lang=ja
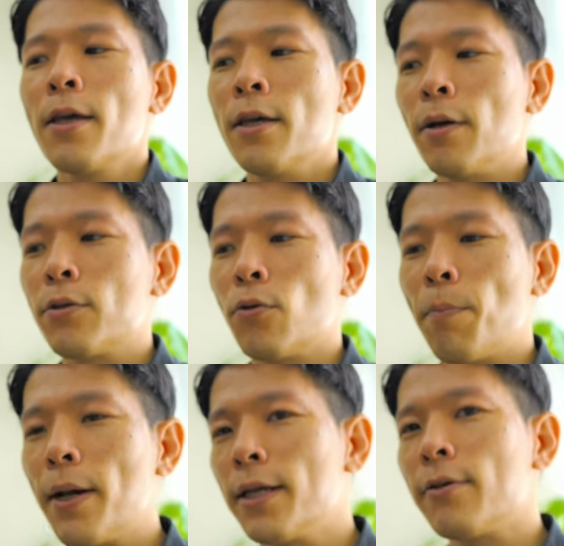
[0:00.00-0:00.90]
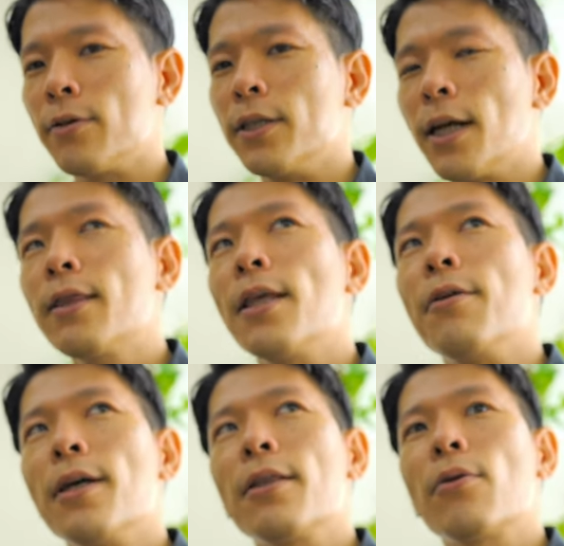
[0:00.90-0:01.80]
今そのパニックになってい
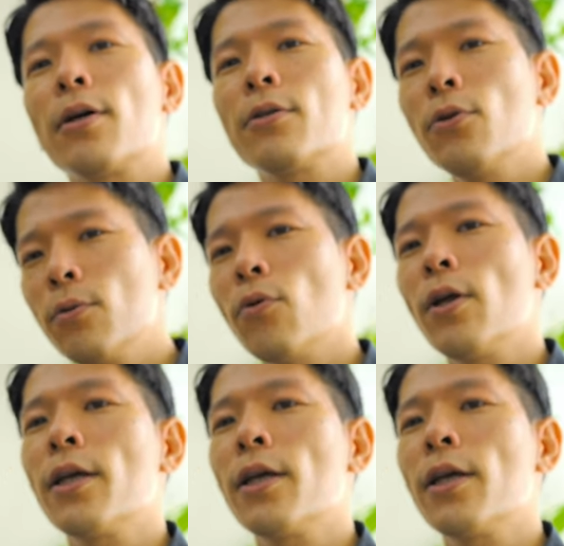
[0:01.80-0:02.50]
るなとか、そういうのをね、